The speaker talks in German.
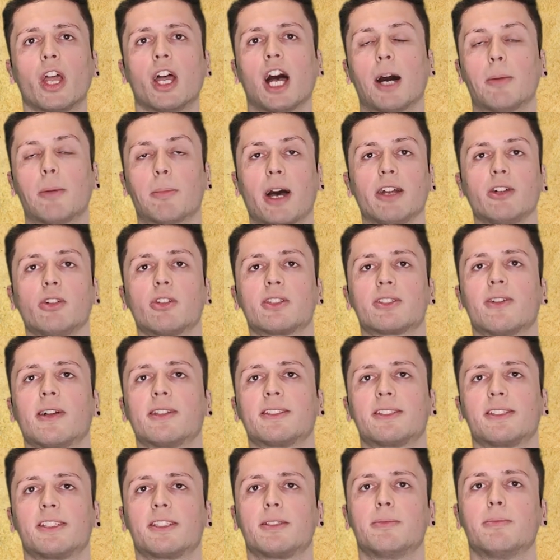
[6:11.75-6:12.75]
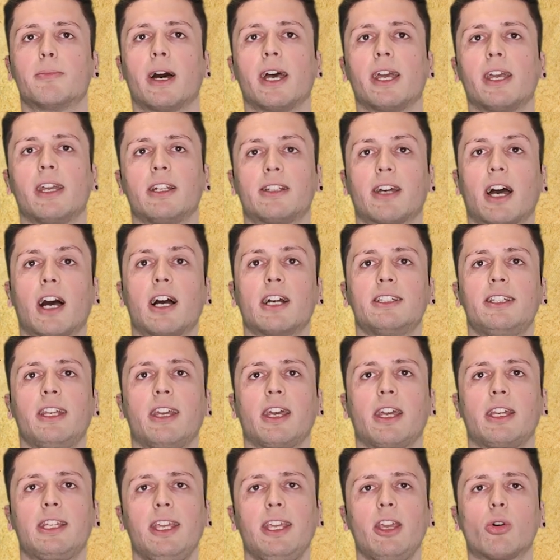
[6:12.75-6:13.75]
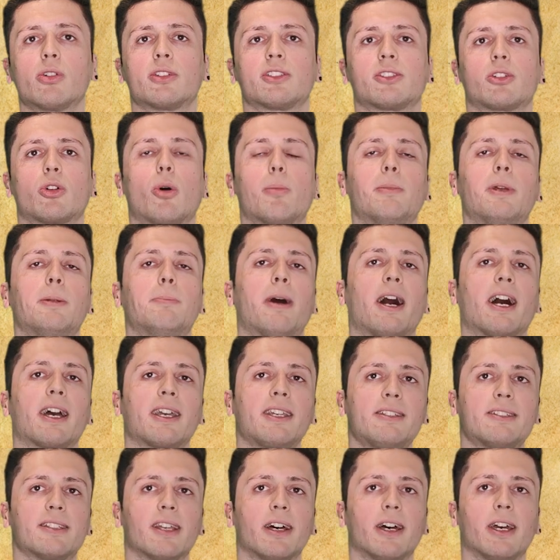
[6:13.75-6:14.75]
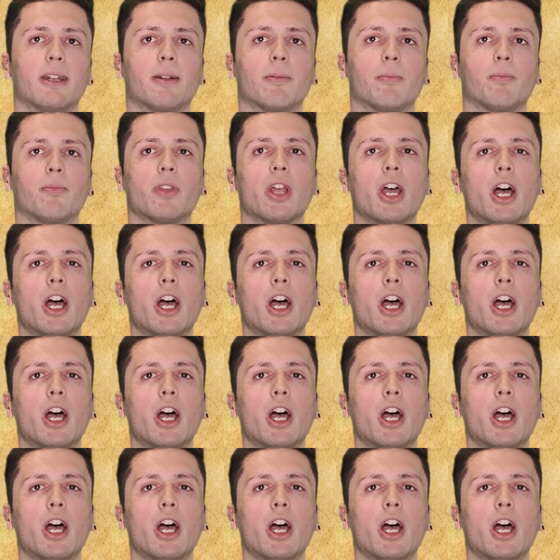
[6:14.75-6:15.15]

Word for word: Am 21. Mai drangen die Regierungstruppen in Paris ein.